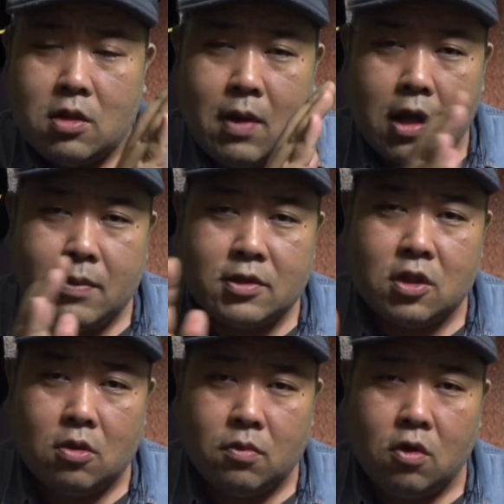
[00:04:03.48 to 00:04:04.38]
にもあります
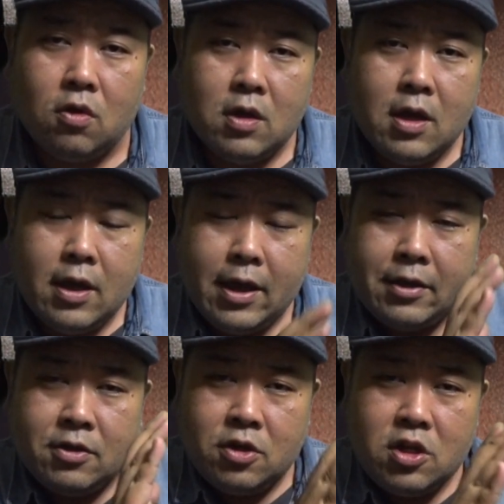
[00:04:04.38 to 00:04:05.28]
けども、
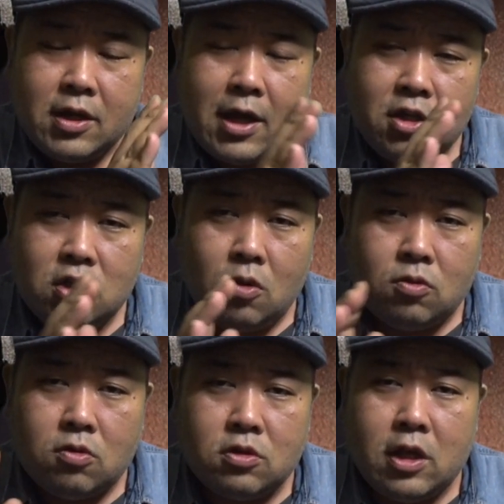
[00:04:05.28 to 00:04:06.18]
えー、繰り返し訪
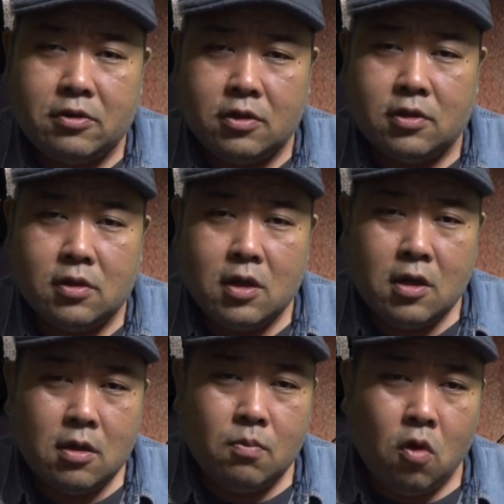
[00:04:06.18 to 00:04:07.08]
れる
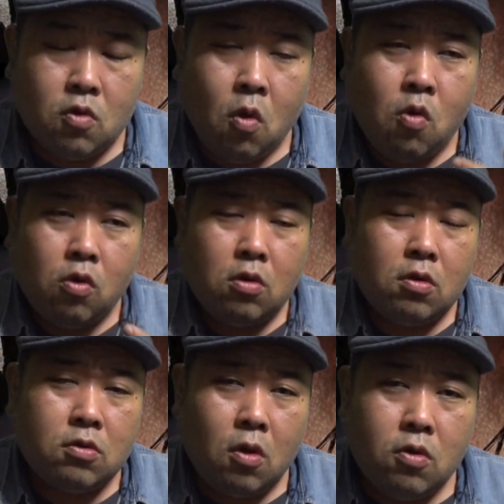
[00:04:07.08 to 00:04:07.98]
もう心
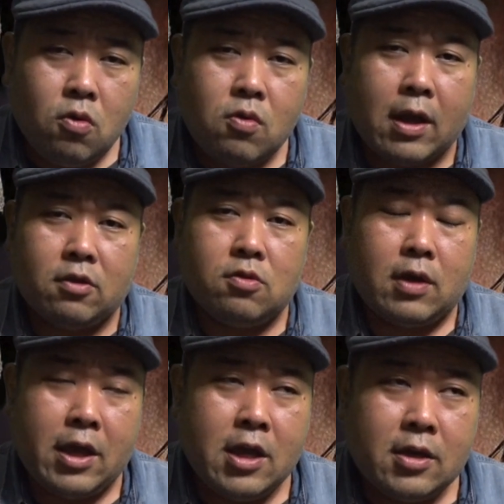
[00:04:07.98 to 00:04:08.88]
の動揺感という
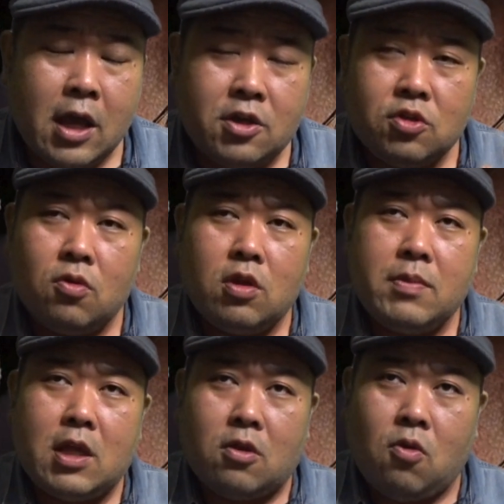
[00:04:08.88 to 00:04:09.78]
か、えー、劇場で
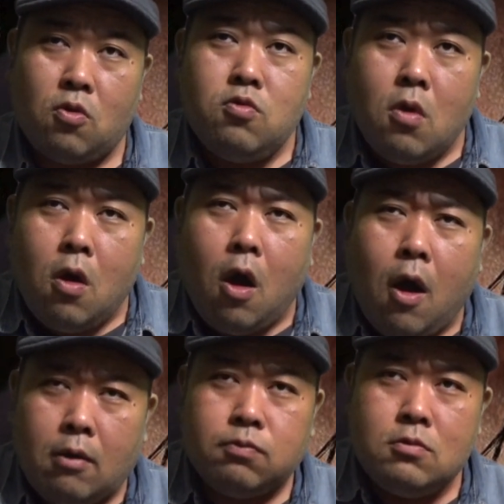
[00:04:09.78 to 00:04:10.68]
見ててこう、う
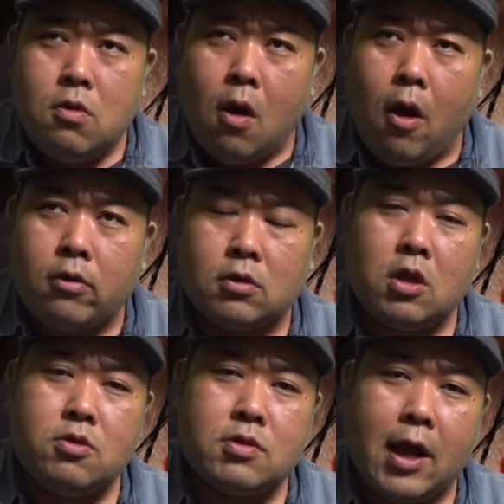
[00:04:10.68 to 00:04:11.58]
わー、うわーっ
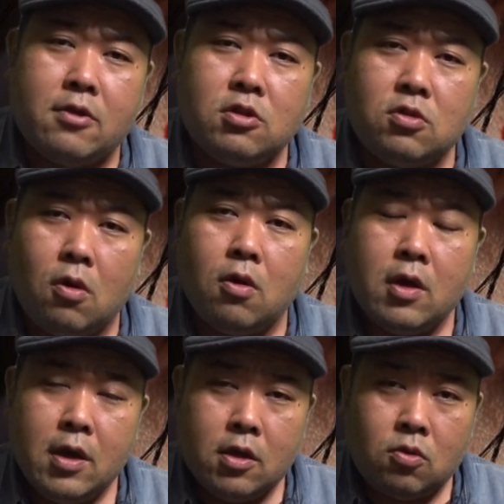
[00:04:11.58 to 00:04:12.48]
ていう感じの
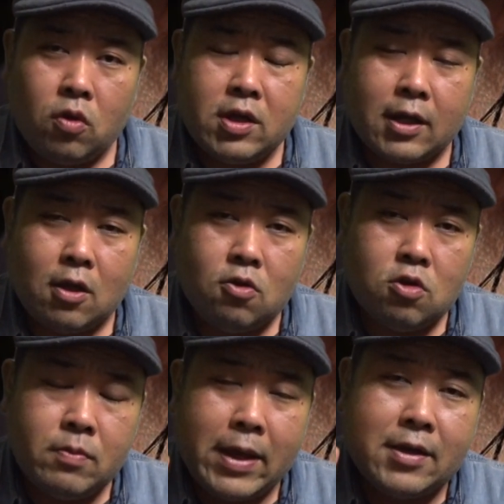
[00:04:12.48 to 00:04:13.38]
撮り方を
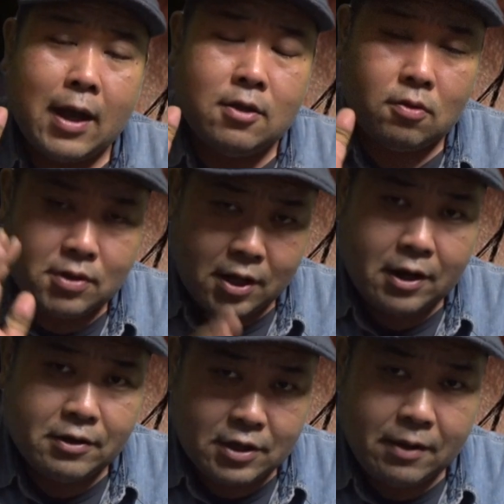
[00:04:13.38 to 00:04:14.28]
うまい監督さんな
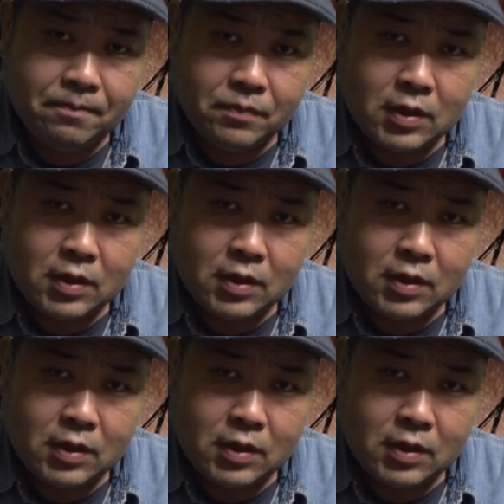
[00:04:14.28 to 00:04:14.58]
んですね。